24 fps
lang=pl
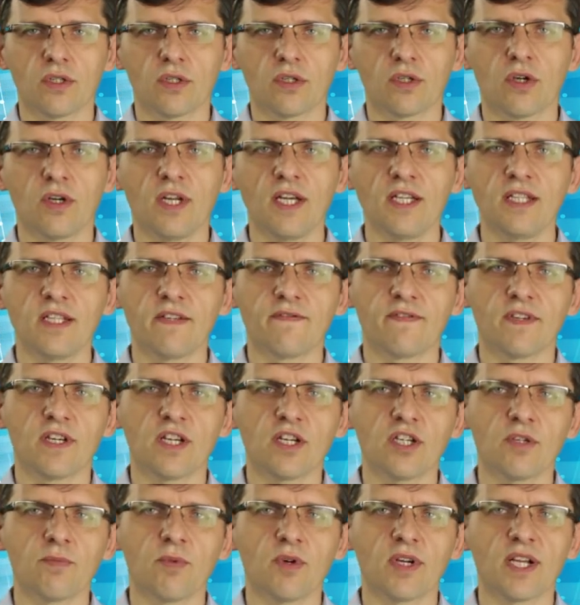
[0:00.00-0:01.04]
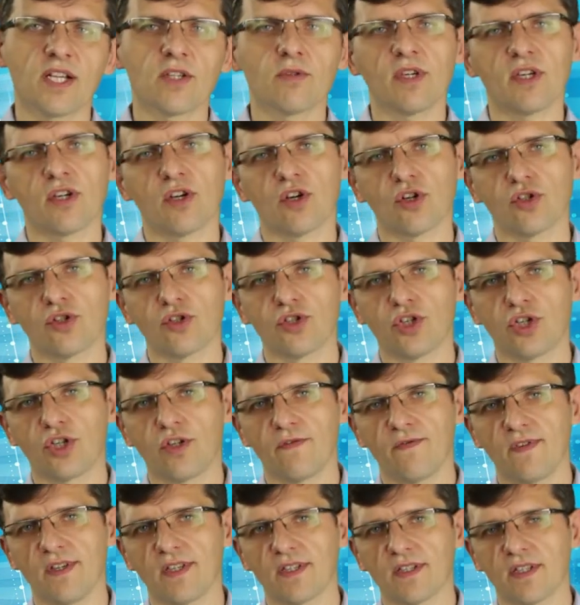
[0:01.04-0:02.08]
Kolejny wiersz pokazuje koszty
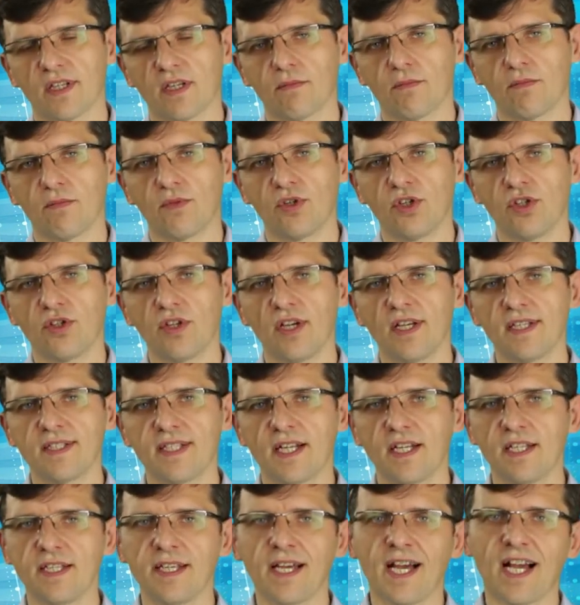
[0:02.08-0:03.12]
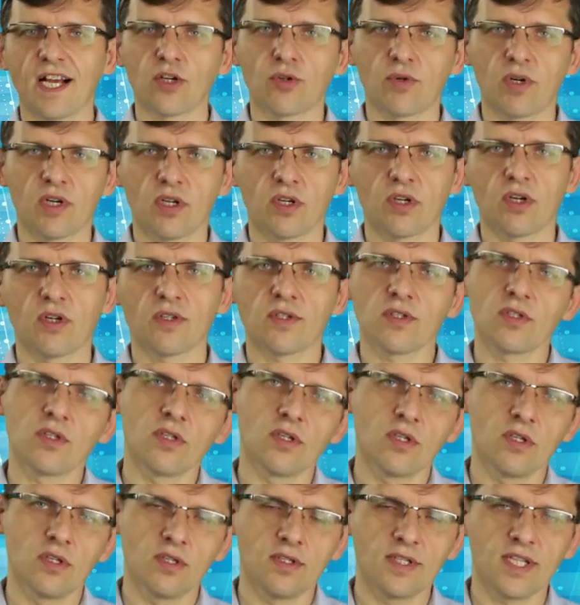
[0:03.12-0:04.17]
rzeczywiste, czyli to jest ta linia actual cost,
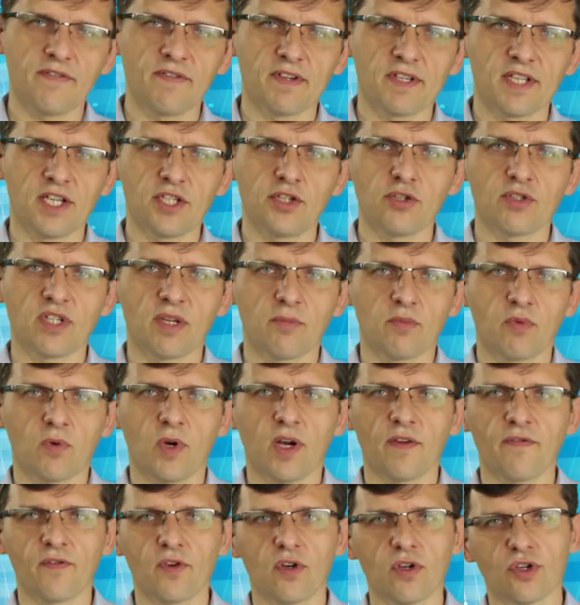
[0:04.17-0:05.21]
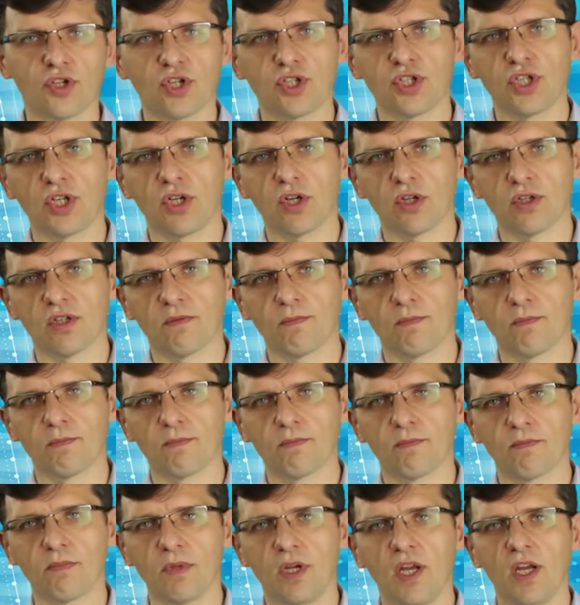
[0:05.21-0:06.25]
na wykreślona była w kolorze zielonym.
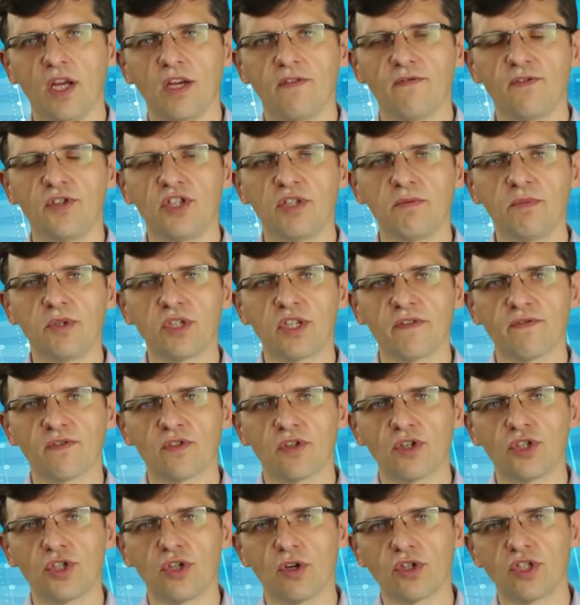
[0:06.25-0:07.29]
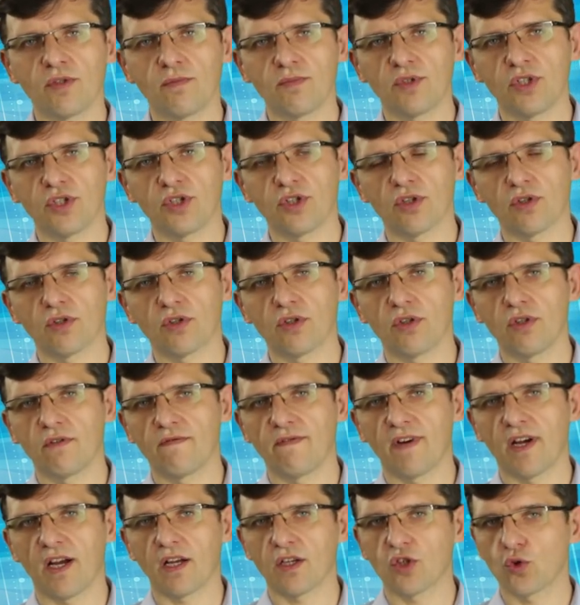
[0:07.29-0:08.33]
Widzimy, że wynosi
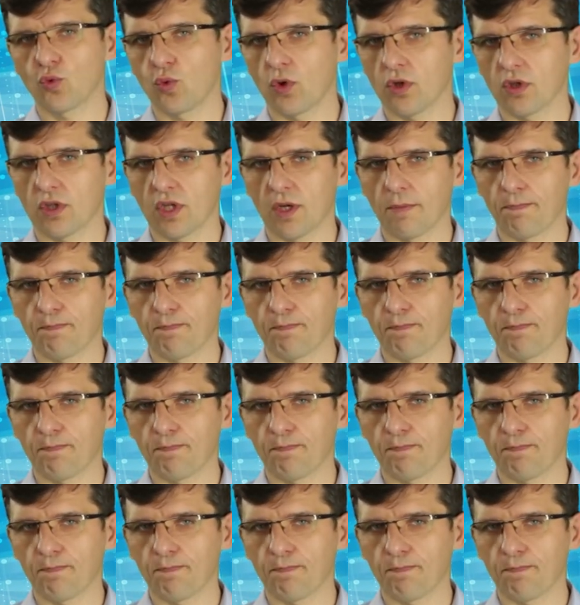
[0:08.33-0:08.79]
82 zł.